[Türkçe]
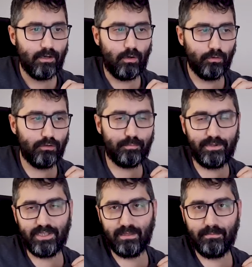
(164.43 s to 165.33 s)
14
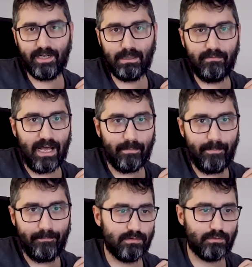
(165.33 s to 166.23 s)
bin lira gibi bir rakamı
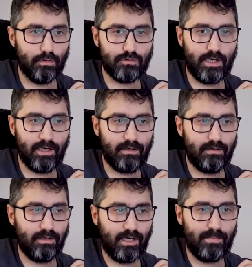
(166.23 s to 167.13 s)
vermem. Sonuç olarak
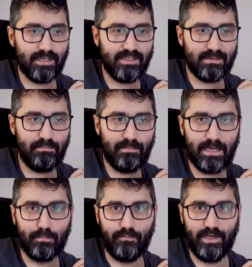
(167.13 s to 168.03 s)
hani baktığı zaman bir
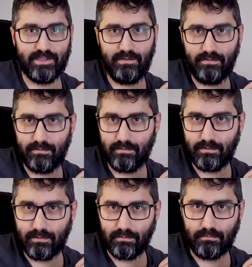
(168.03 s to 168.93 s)
MacBook fiyatı
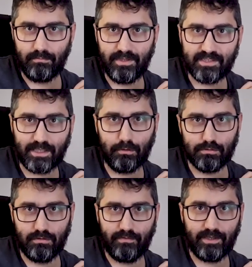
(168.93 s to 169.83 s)
bilgisayar
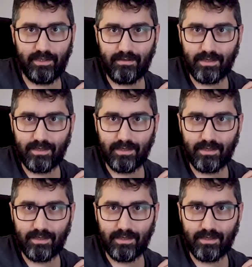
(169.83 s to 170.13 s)
alıyorsun o fiyata.